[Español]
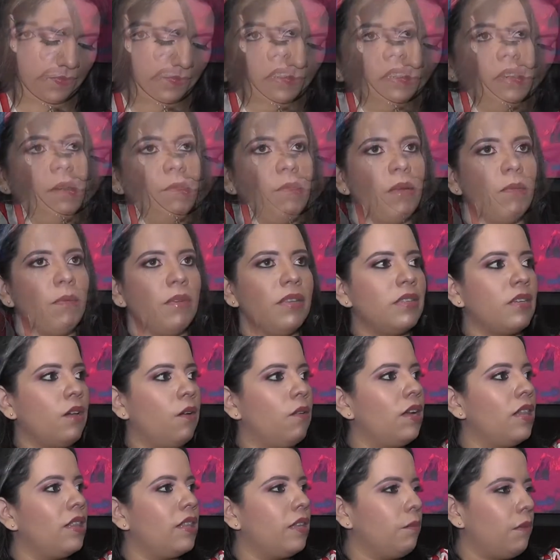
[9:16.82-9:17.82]
Siempre he
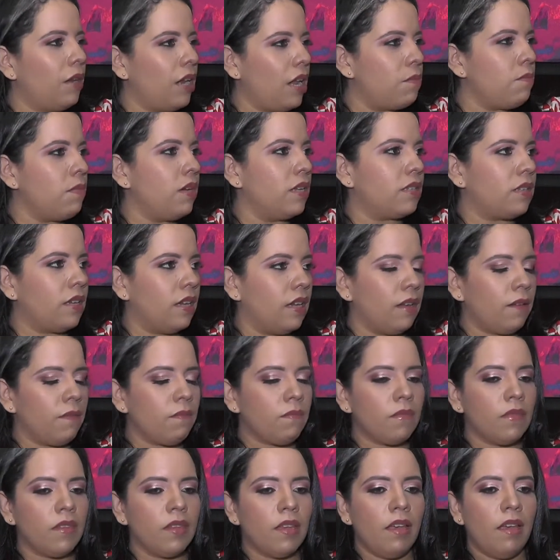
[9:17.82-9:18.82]
pensado en el tema del
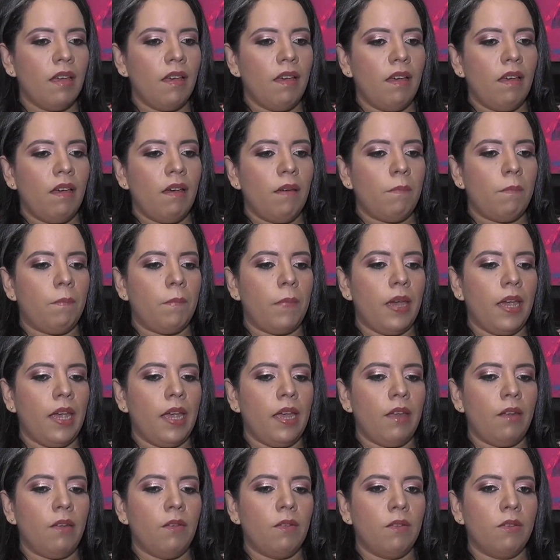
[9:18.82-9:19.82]
almacén,
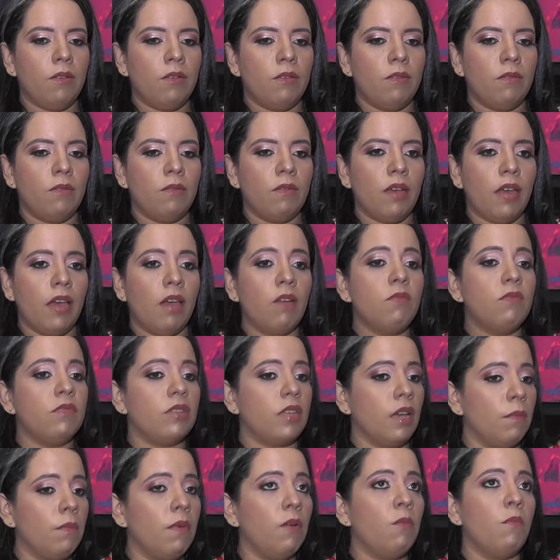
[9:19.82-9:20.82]
pero es un
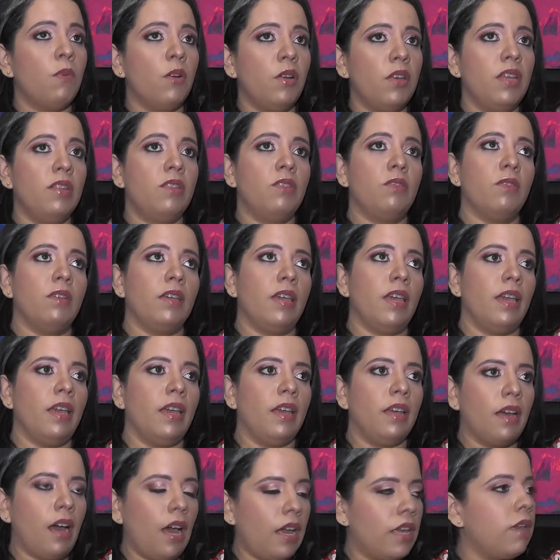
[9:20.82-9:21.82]
tema, un proyecto
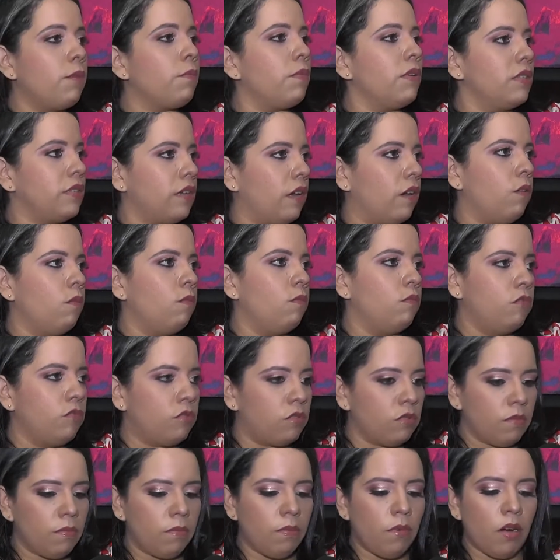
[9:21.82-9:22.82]
que hay que pensarlo
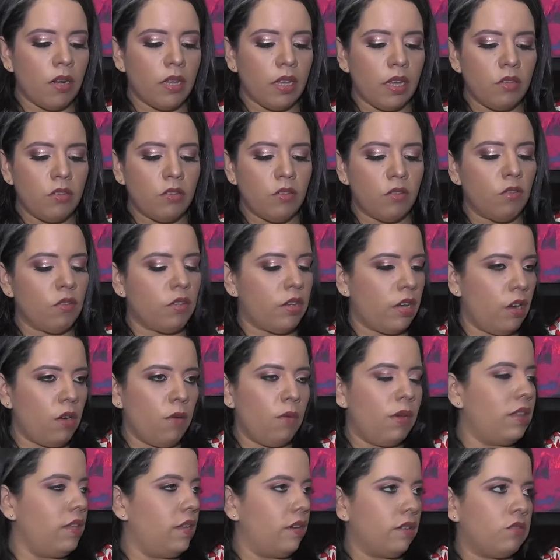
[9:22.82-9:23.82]
mucho, porque yo no quiero
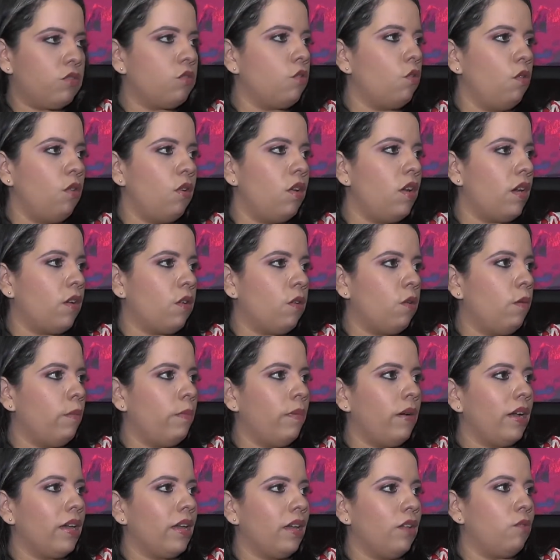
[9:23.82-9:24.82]
vender solo la
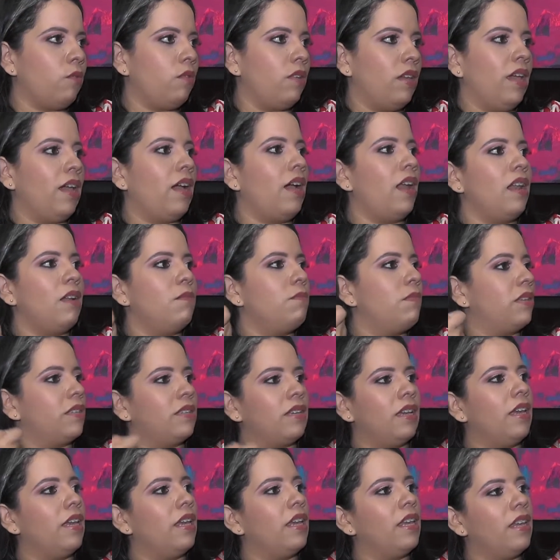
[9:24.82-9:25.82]
ropa que tú llegas al
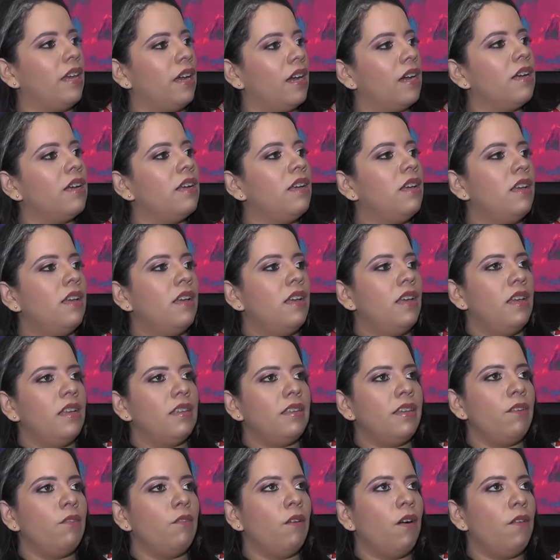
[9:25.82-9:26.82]
almacén y ya,
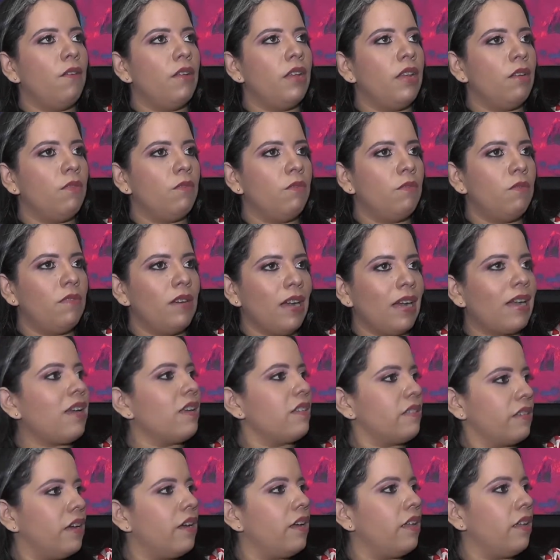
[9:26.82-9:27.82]
sino abrir una
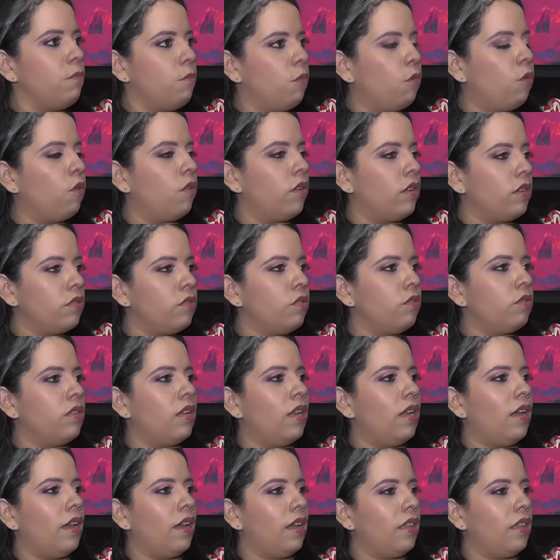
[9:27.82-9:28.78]
casa de moda donde la